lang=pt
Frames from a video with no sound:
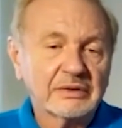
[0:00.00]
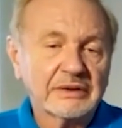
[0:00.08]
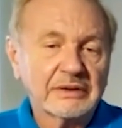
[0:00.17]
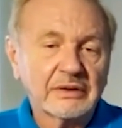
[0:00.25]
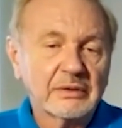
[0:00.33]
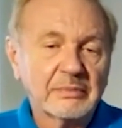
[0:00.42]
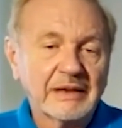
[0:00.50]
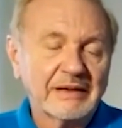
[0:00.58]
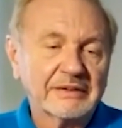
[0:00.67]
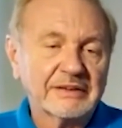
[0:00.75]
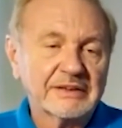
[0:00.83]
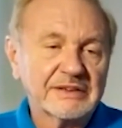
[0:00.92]
Eu só fiquei
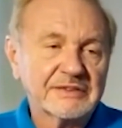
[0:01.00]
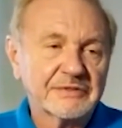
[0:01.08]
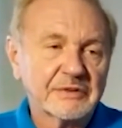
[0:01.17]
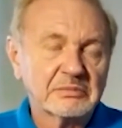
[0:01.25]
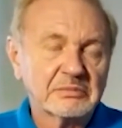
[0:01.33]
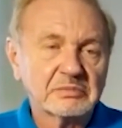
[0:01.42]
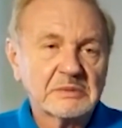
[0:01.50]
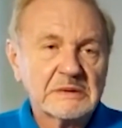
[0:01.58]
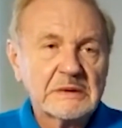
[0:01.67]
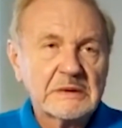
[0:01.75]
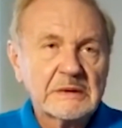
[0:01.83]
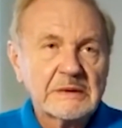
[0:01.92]
sabendo sobre
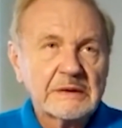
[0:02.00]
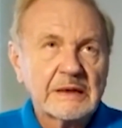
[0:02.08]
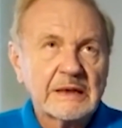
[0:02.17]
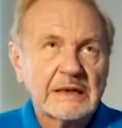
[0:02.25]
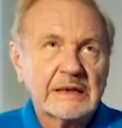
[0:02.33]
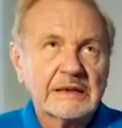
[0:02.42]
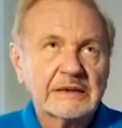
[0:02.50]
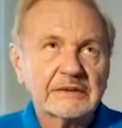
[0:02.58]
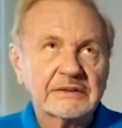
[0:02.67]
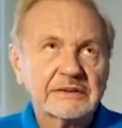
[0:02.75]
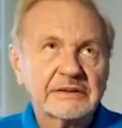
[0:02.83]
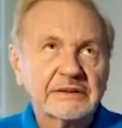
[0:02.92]
isso através de,
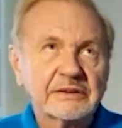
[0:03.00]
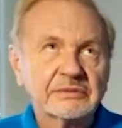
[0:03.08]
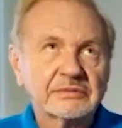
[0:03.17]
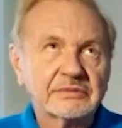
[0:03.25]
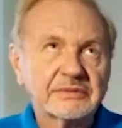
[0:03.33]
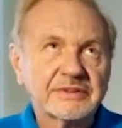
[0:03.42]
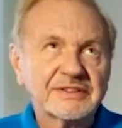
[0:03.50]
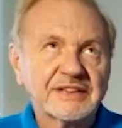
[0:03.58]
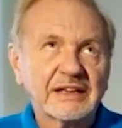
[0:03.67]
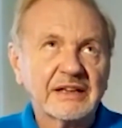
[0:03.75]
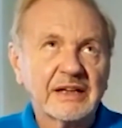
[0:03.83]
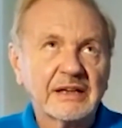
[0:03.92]
você sabe,
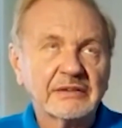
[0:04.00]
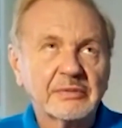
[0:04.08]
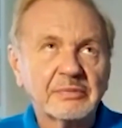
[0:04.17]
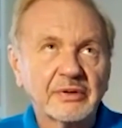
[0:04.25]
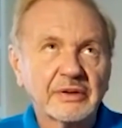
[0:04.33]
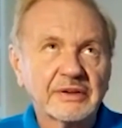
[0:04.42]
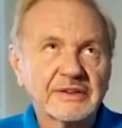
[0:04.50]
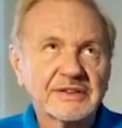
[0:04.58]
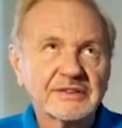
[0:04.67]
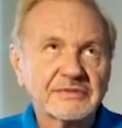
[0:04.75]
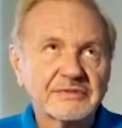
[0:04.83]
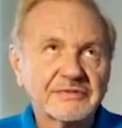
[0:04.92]
relatórios de segunda mão.